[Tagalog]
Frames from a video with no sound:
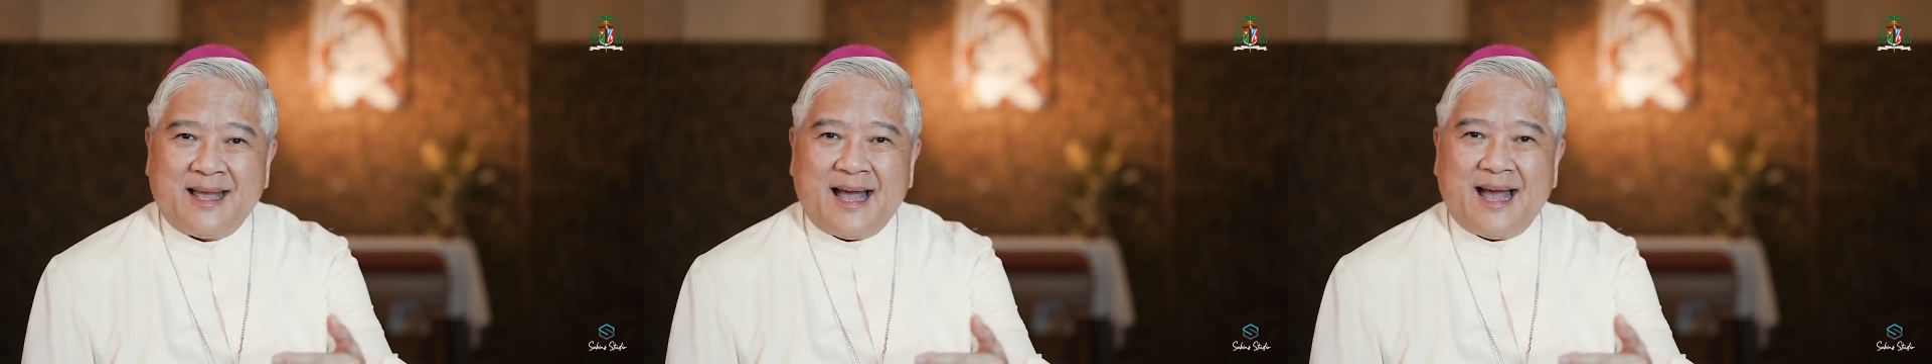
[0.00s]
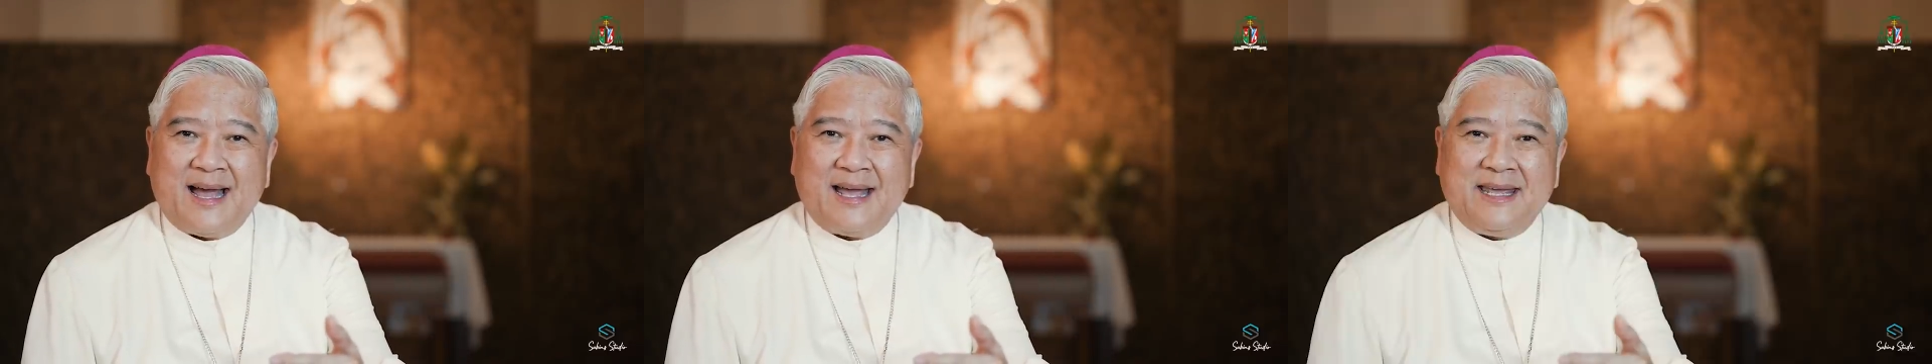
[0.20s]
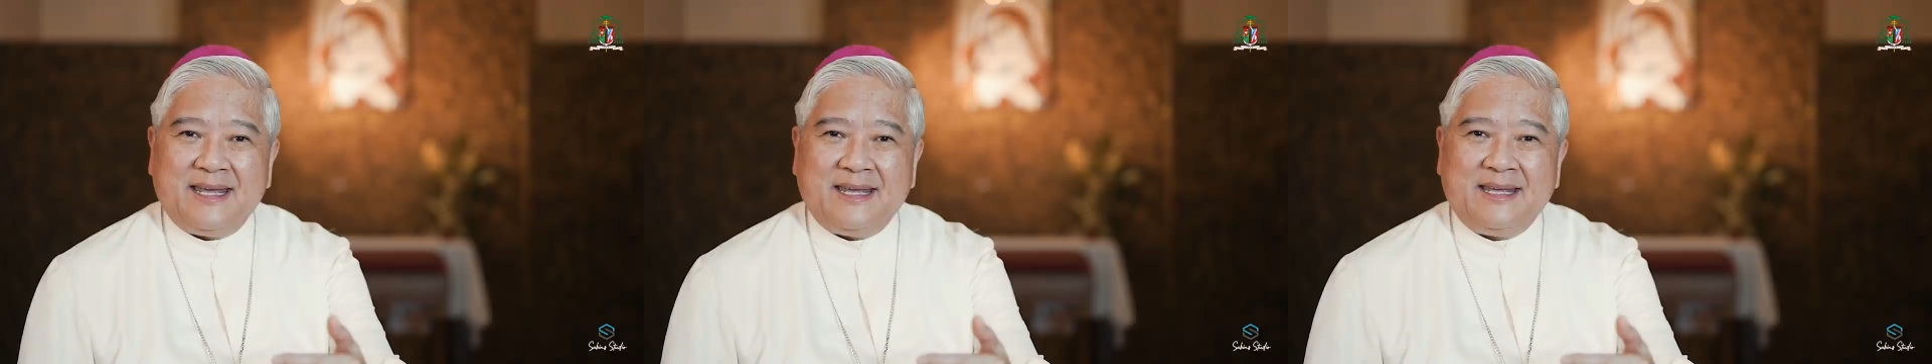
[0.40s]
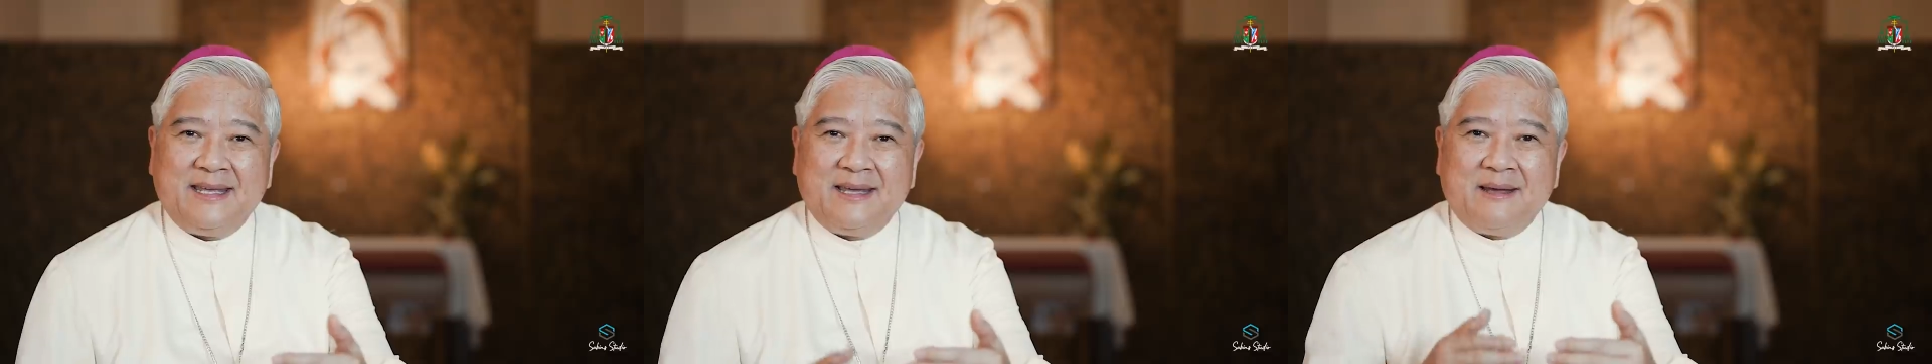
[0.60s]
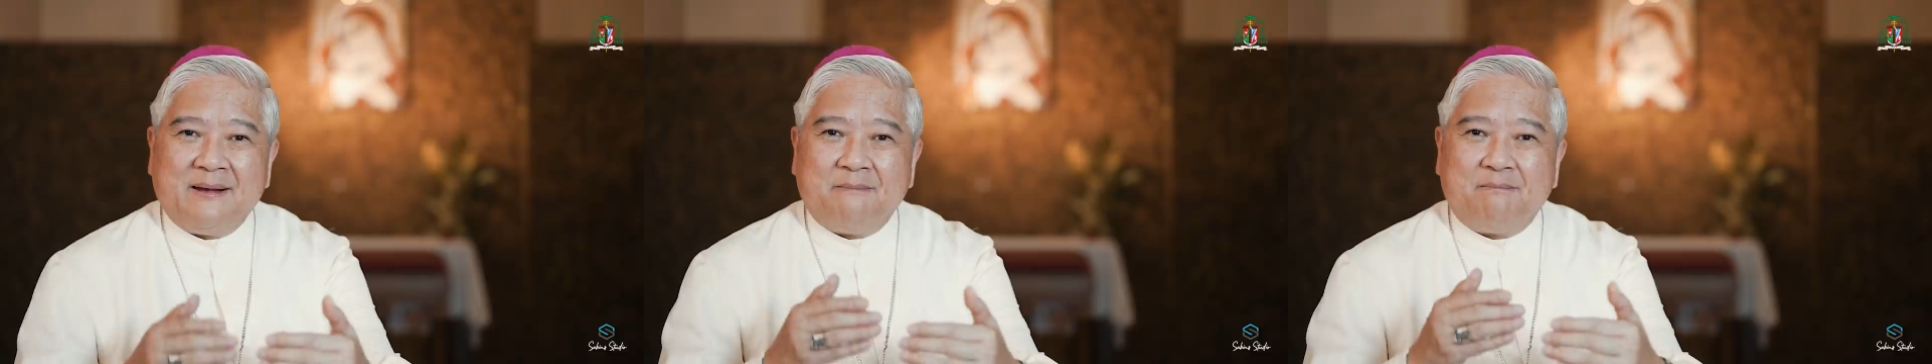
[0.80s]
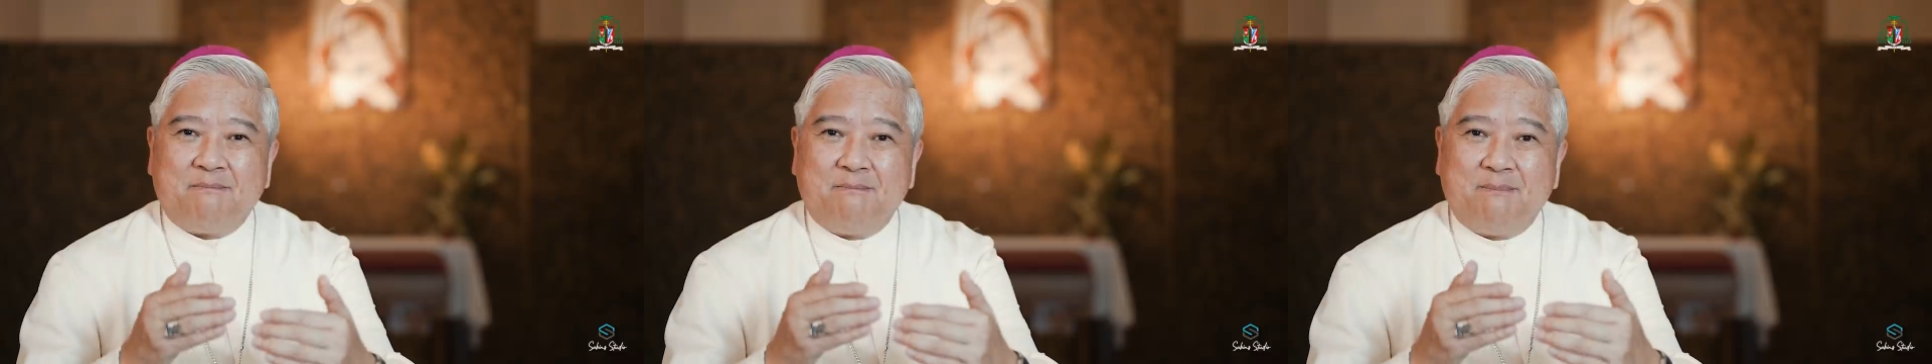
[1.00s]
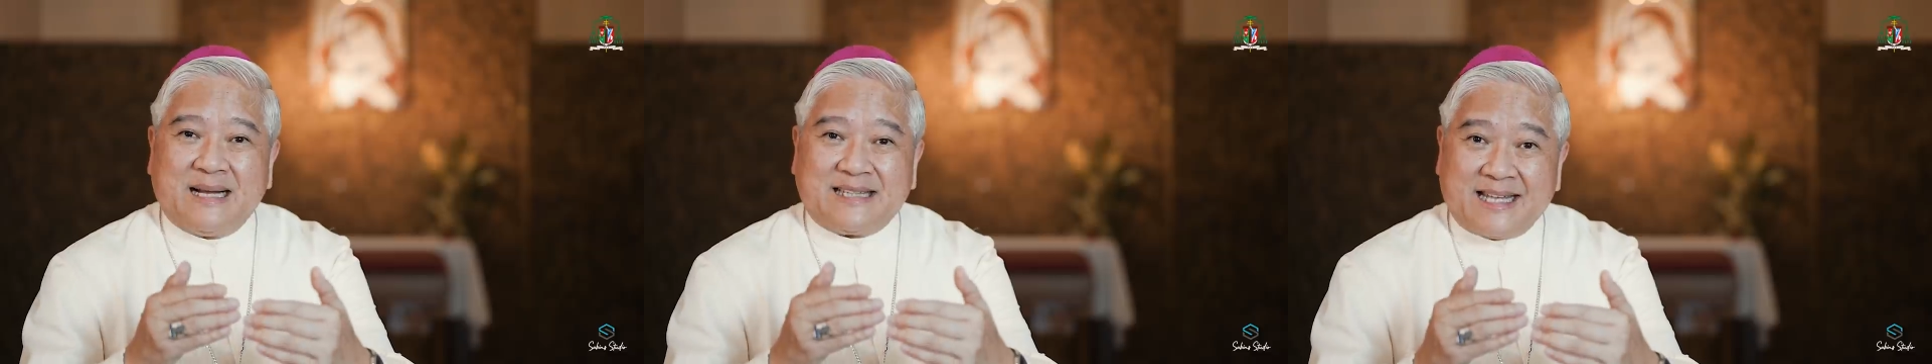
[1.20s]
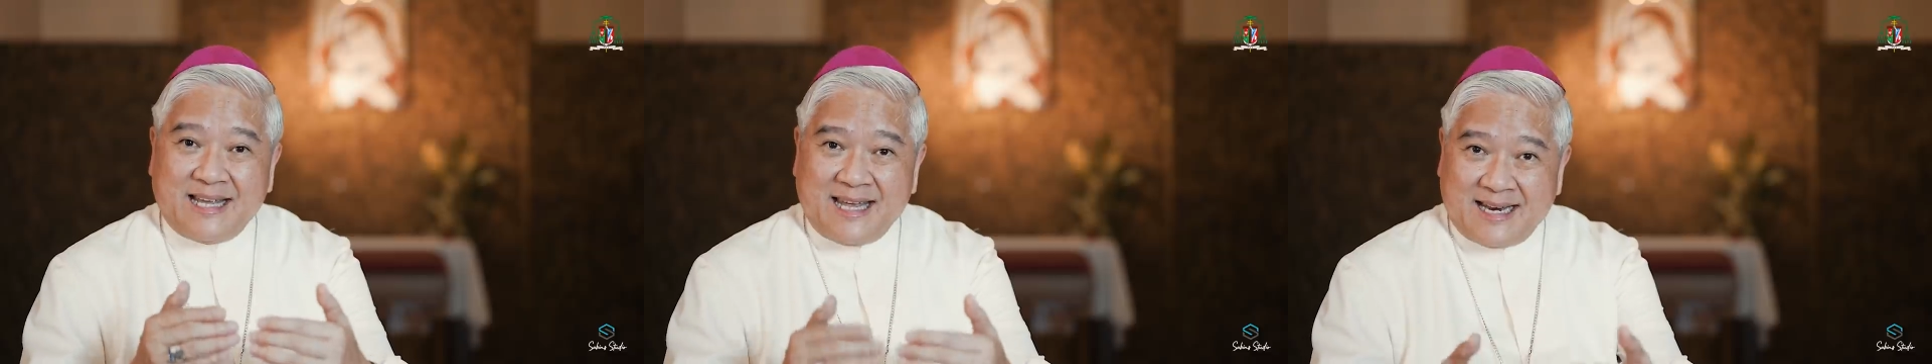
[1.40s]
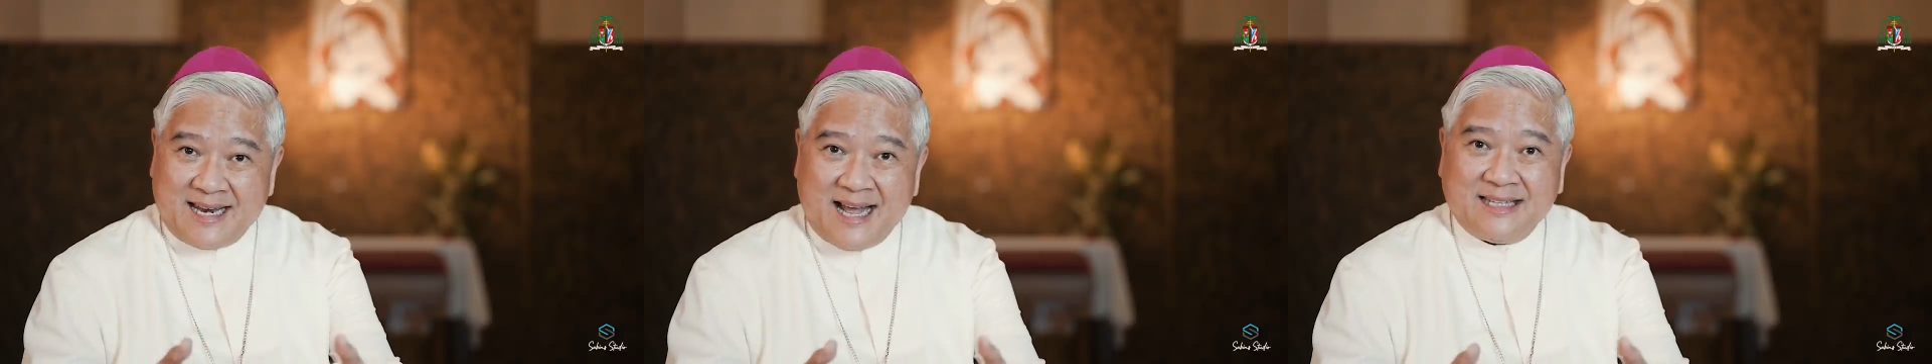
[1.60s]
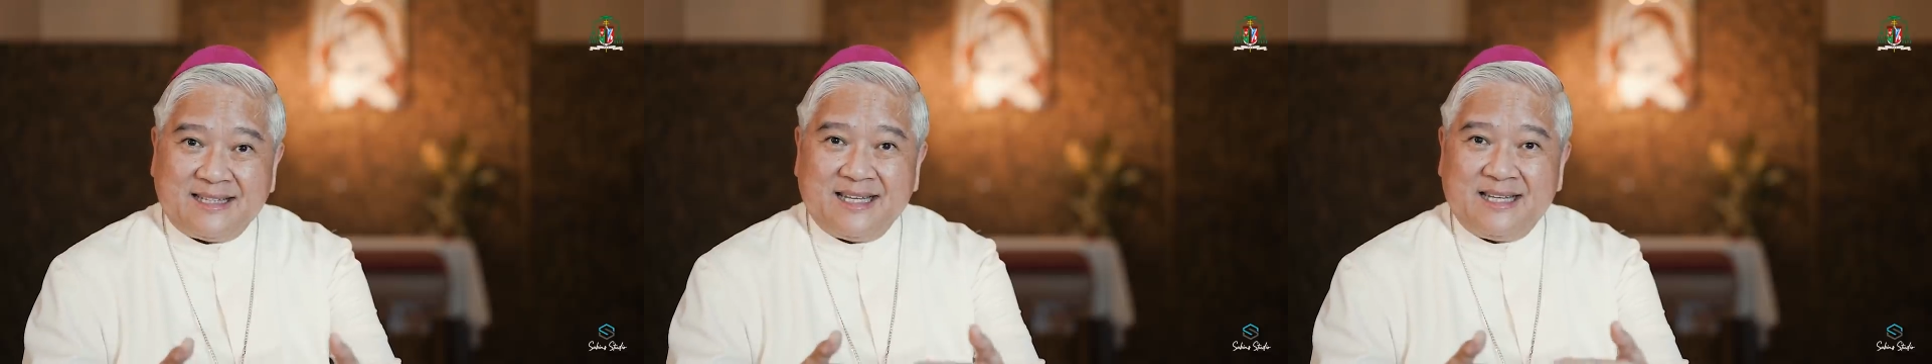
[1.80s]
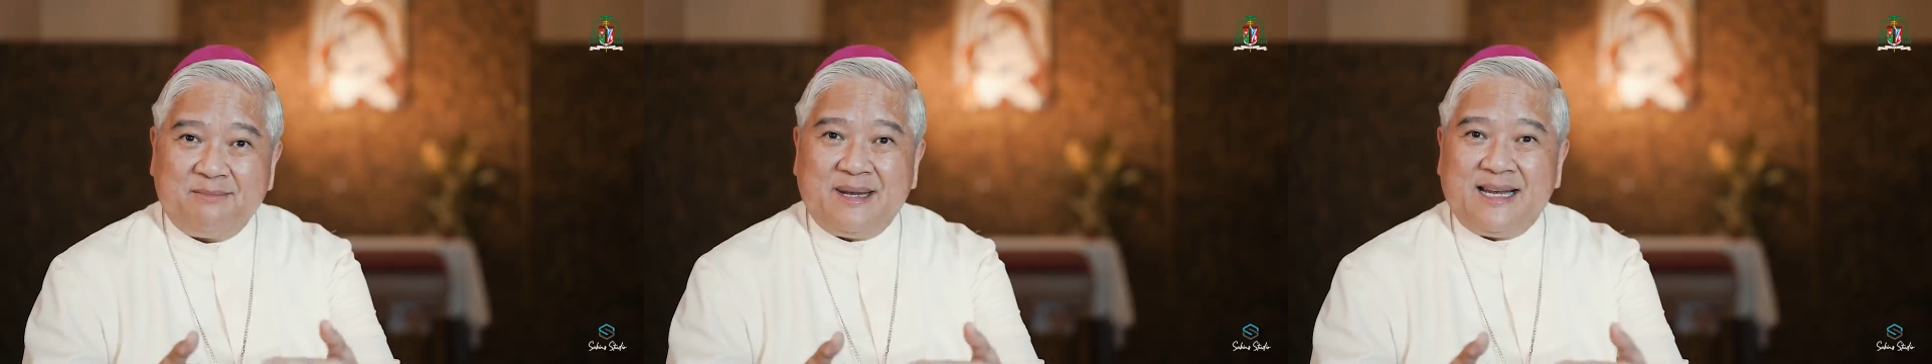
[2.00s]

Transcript: ay batayan natin